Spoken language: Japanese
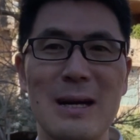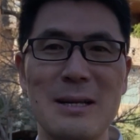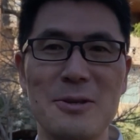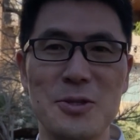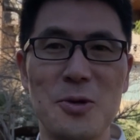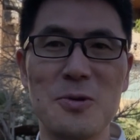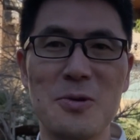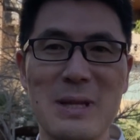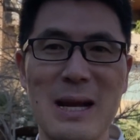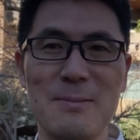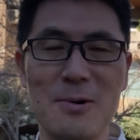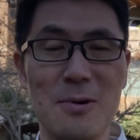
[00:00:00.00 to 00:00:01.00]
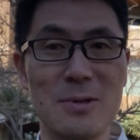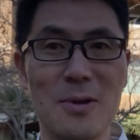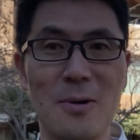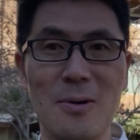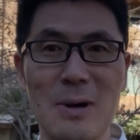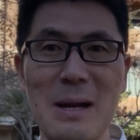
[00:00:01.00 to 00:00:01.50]
あの、ショートタームゴール
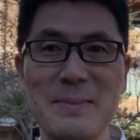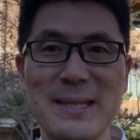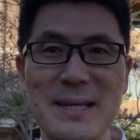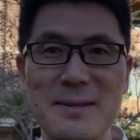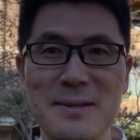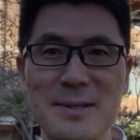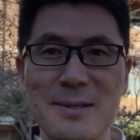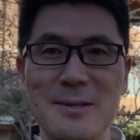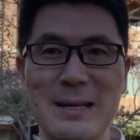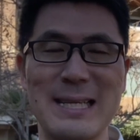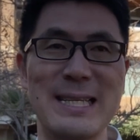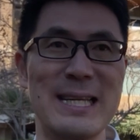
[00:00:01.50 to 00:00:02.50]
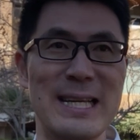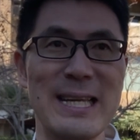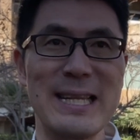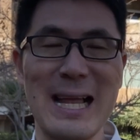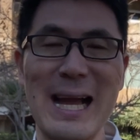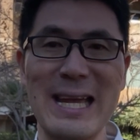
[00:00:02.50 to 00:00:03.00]
の方がビジネススクールが知
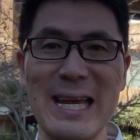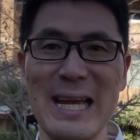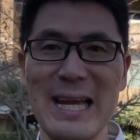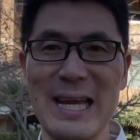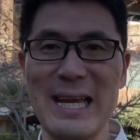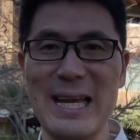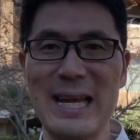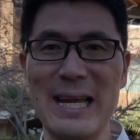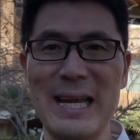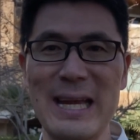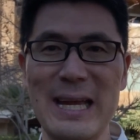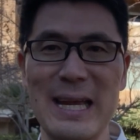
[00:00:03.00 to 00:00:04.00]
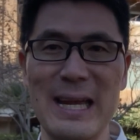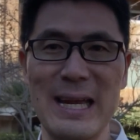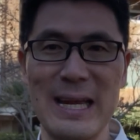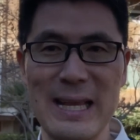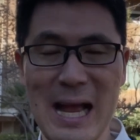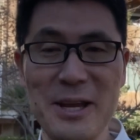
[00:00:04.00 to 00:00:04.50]
りたい
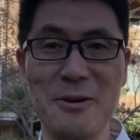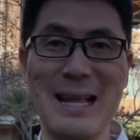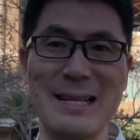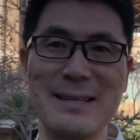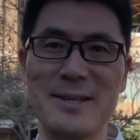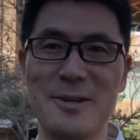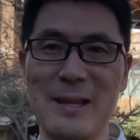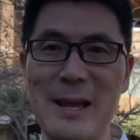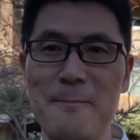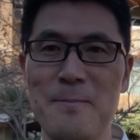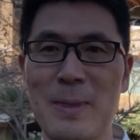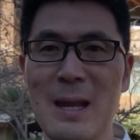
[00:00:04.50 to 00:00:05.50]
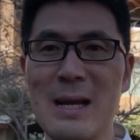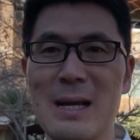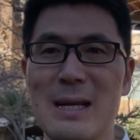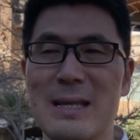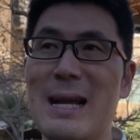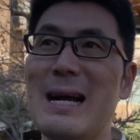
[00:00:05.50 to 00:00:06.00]
内容なんですよね。
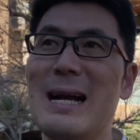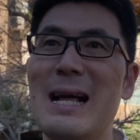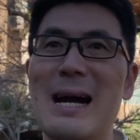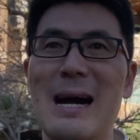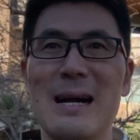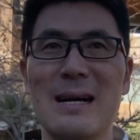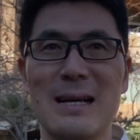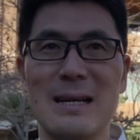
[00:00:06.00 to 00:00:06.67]
だから、